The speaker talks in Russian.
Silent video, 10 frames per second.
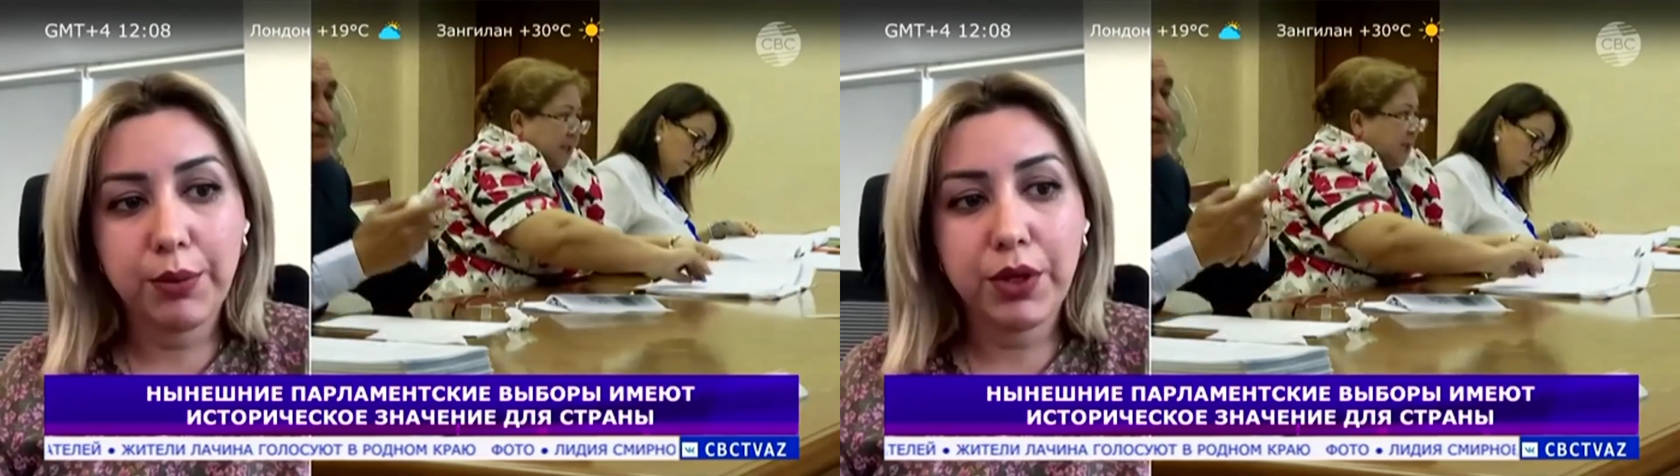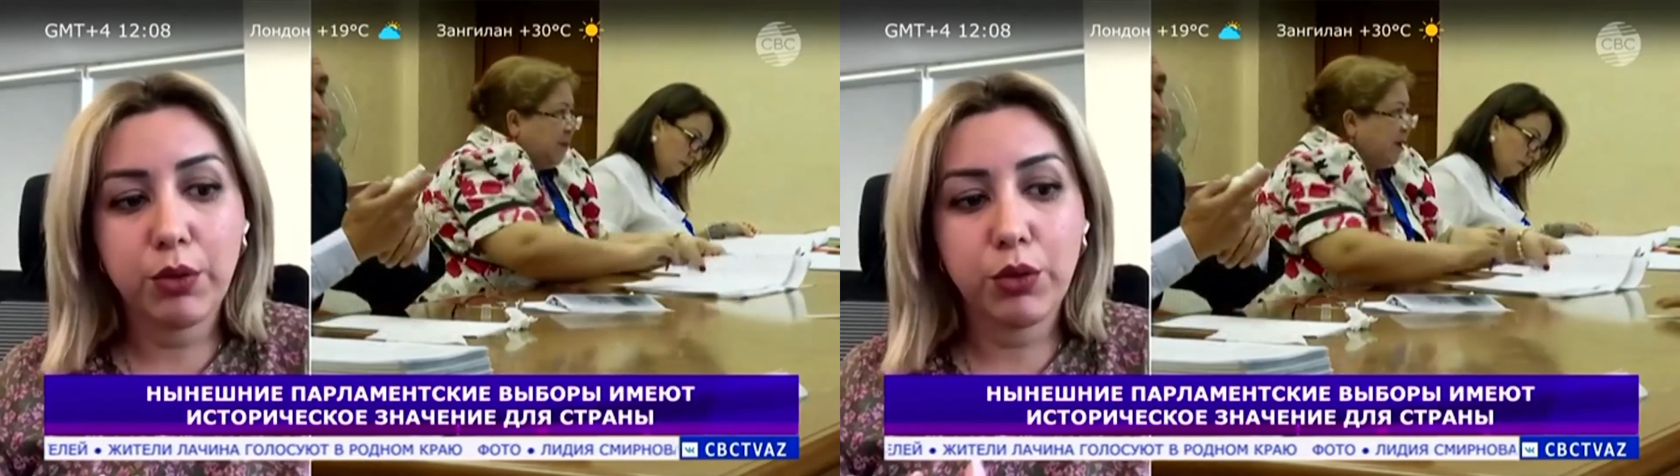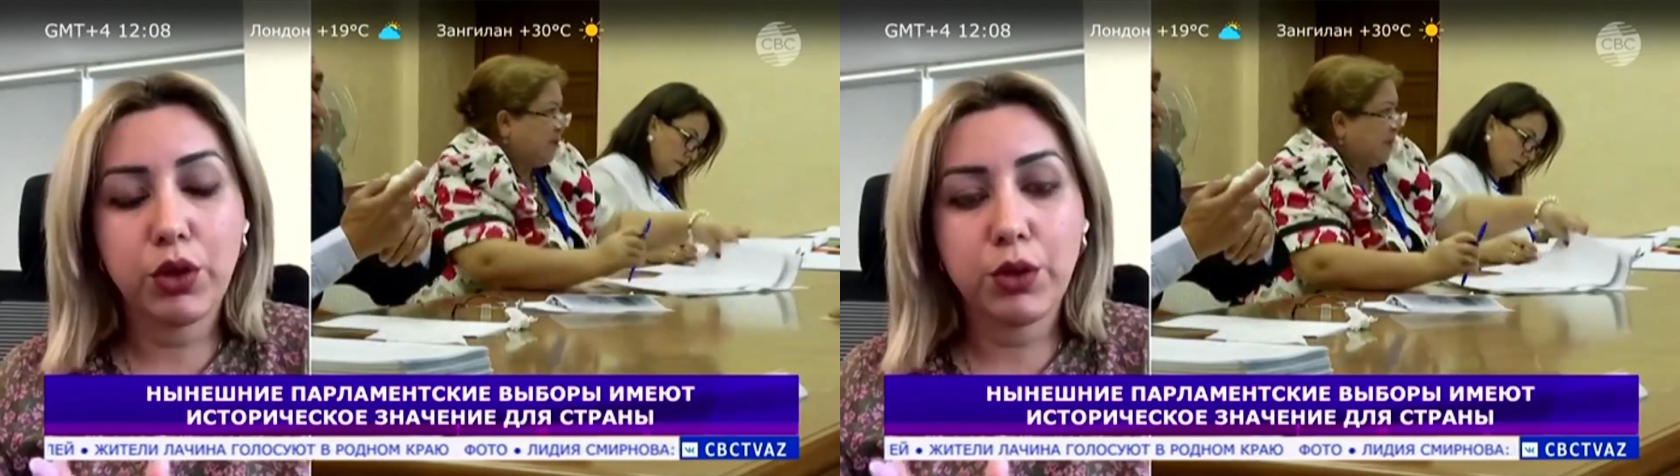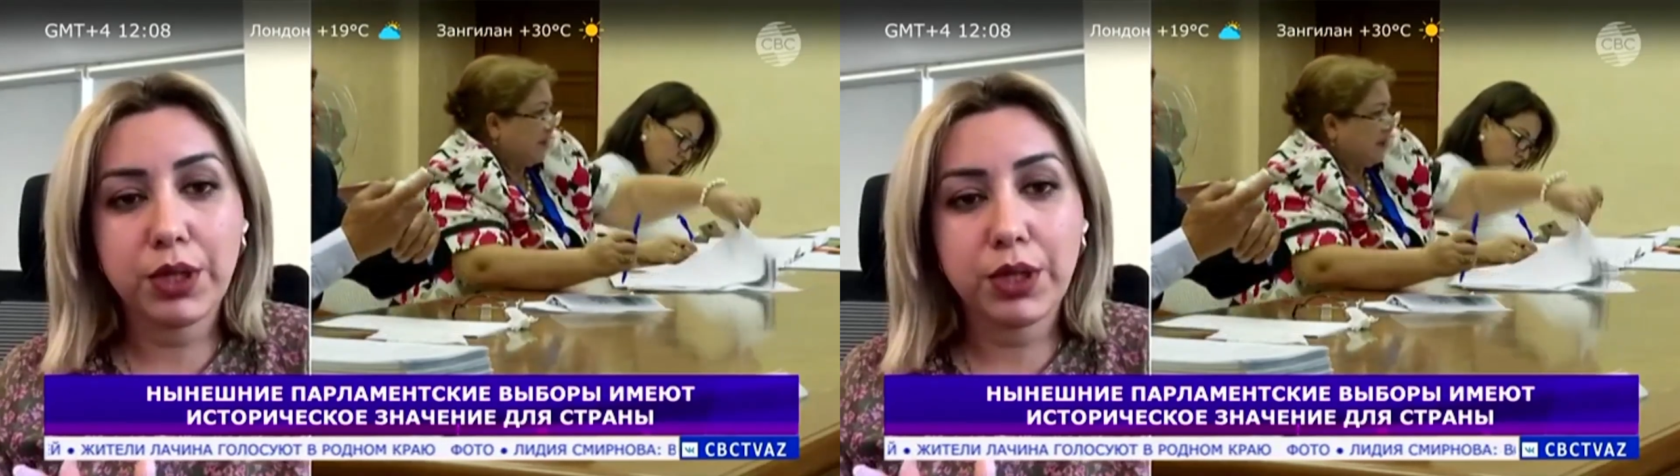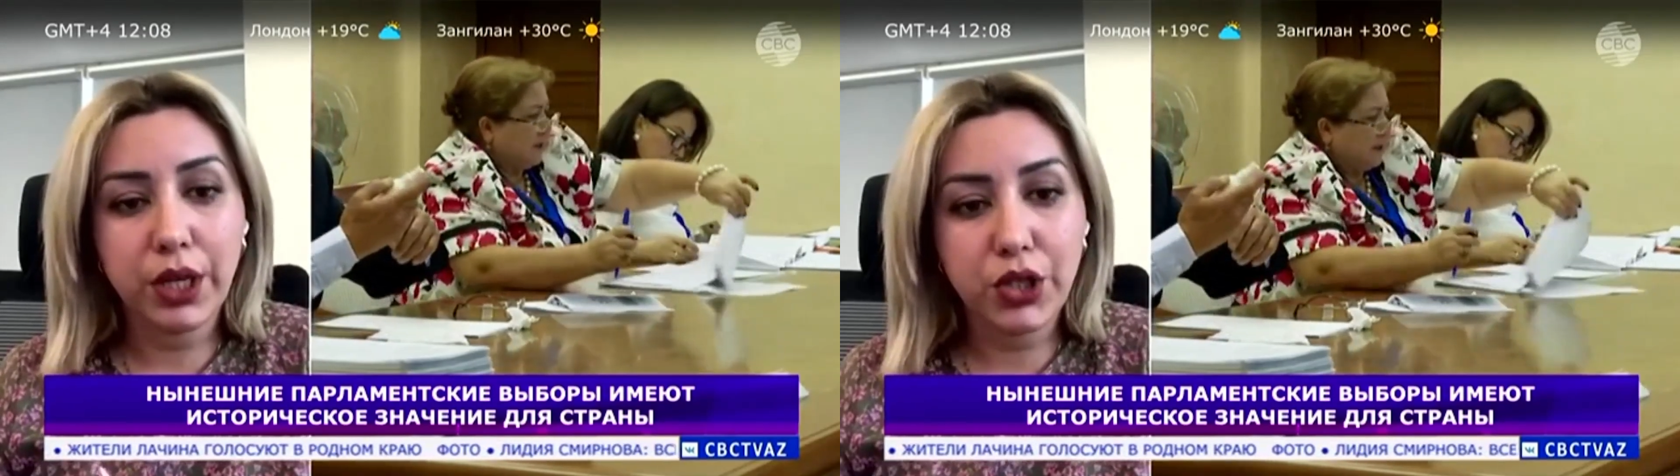и первым
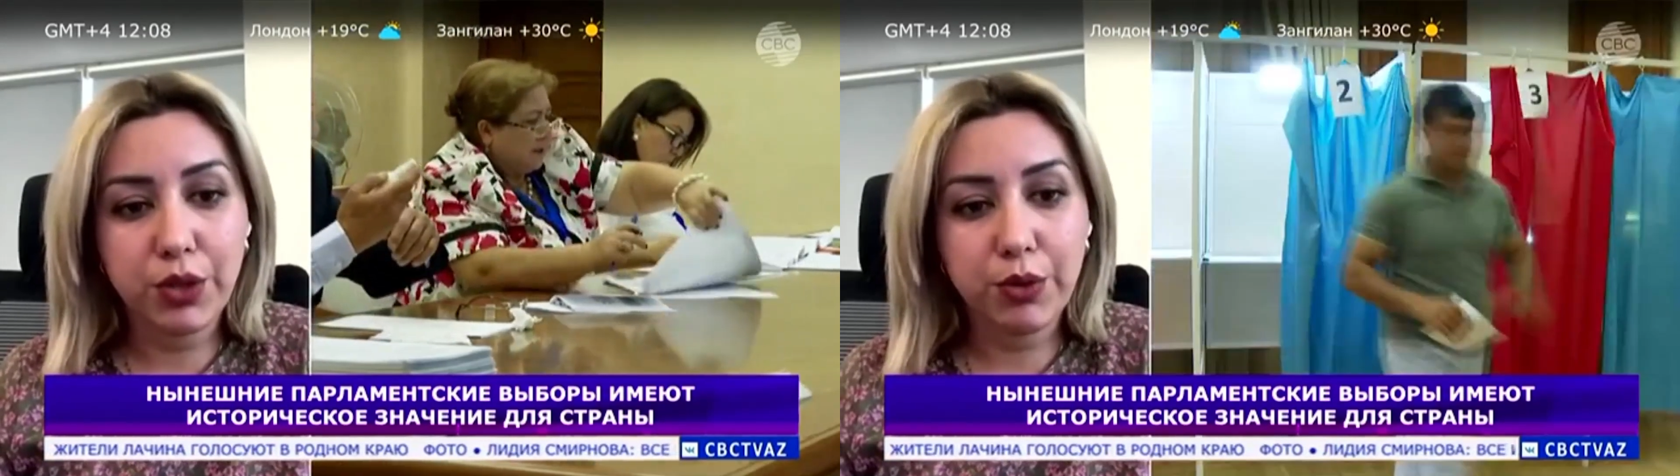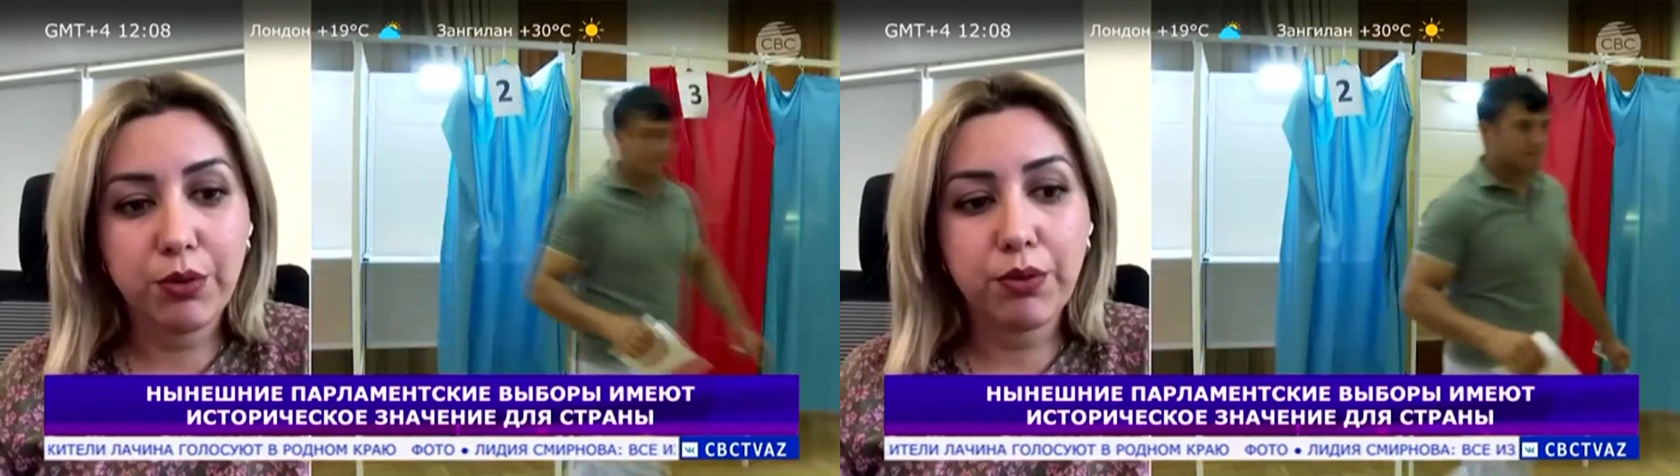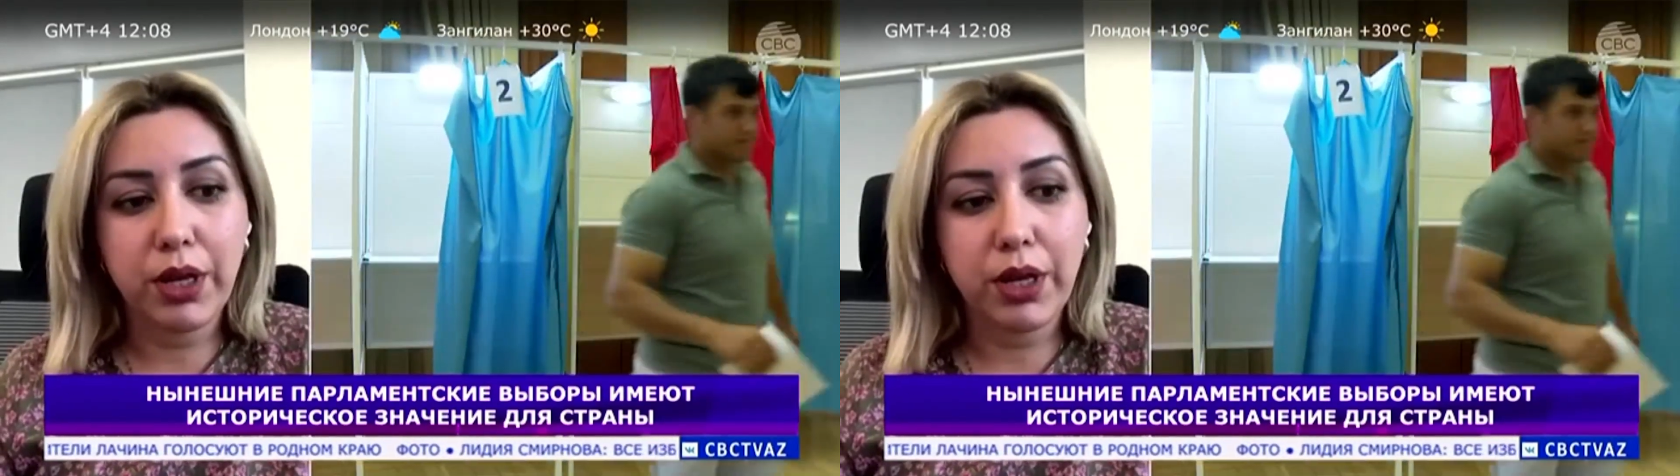долгом задачей